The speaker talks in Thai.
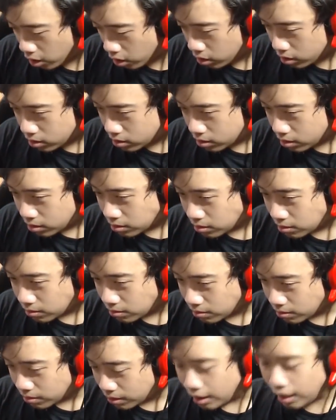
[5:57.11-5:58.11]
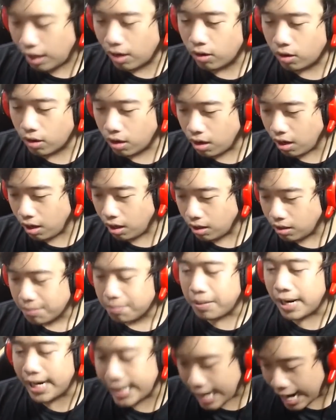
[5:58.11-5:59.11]
ก แล้วก็
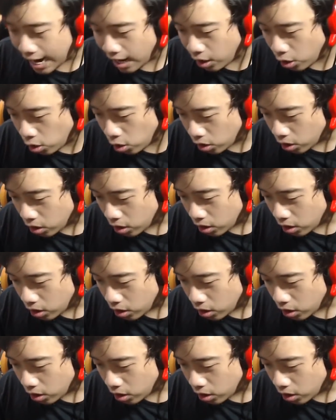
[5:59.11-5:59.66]
พญานก